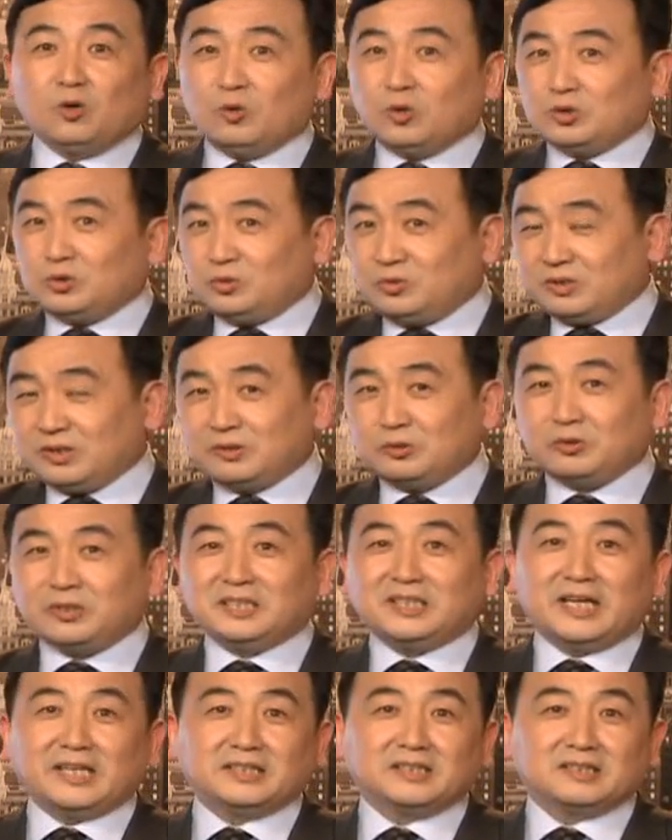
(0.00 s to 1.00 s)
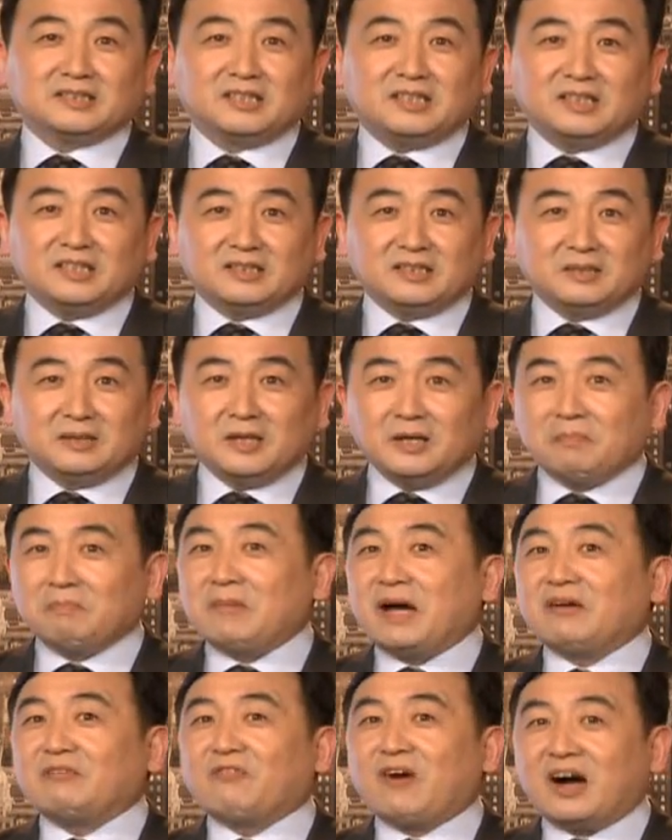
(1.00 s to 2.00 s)
我举个最典型的例子，
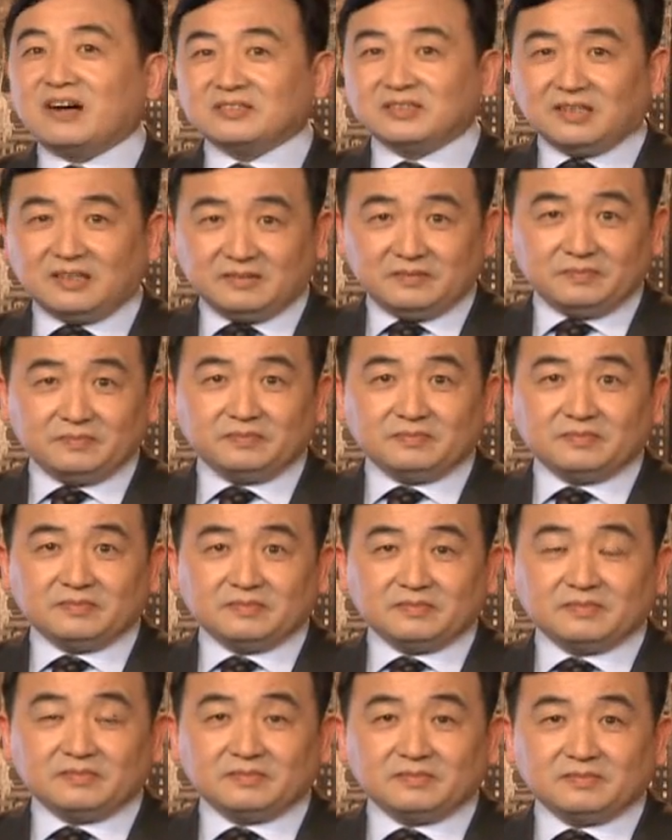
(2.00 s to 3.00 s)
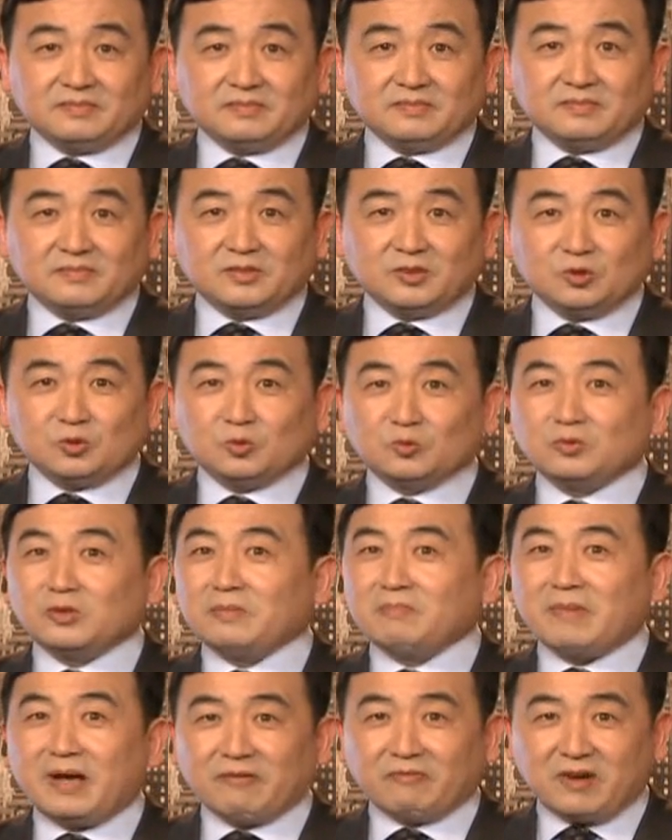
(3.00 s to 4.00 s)
买房子，中国
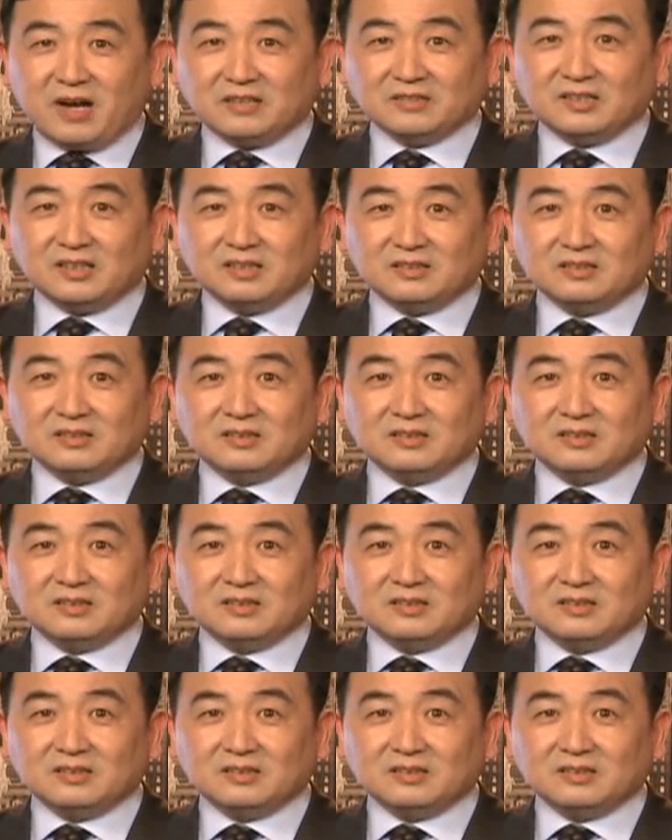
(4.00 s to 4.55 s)
人买房子，